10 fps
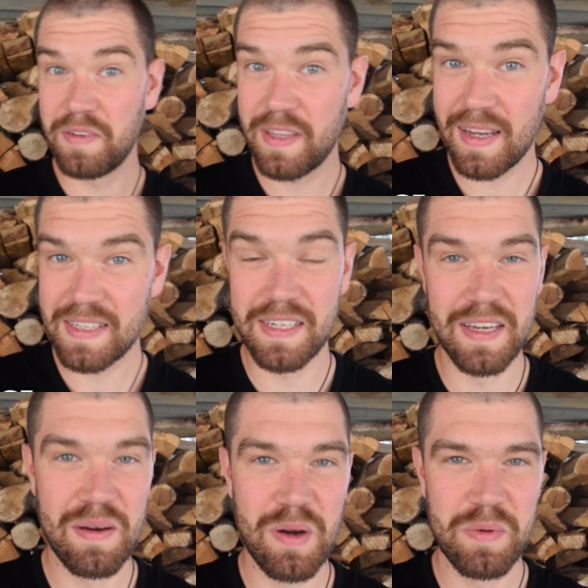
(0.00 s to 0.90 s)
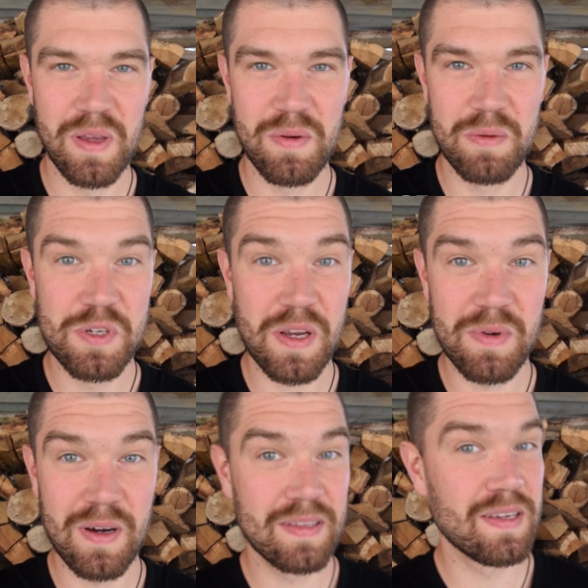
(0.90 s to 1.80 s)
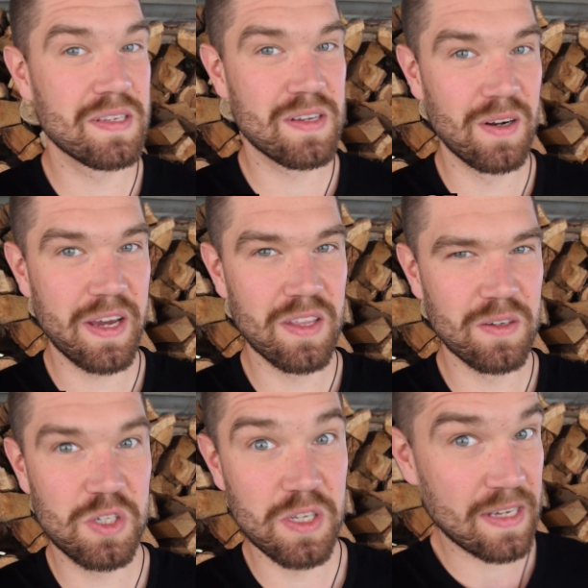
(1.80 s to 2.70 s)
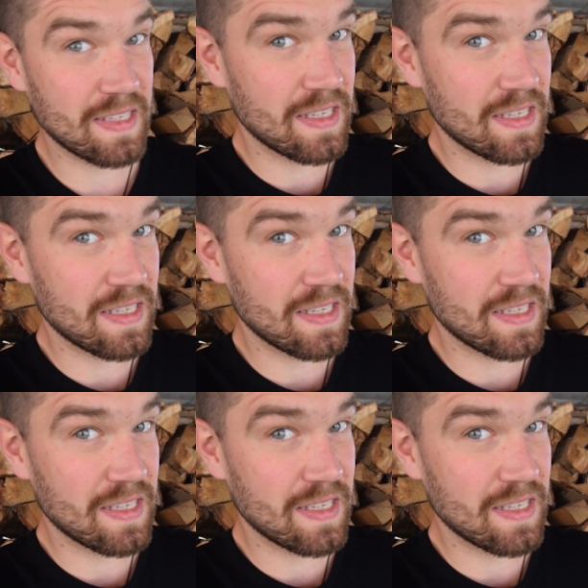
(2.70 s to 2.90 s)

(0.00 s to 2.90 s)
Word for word: Witajcie, ja mam na imię Przemo, a to jest kolejny odcinek z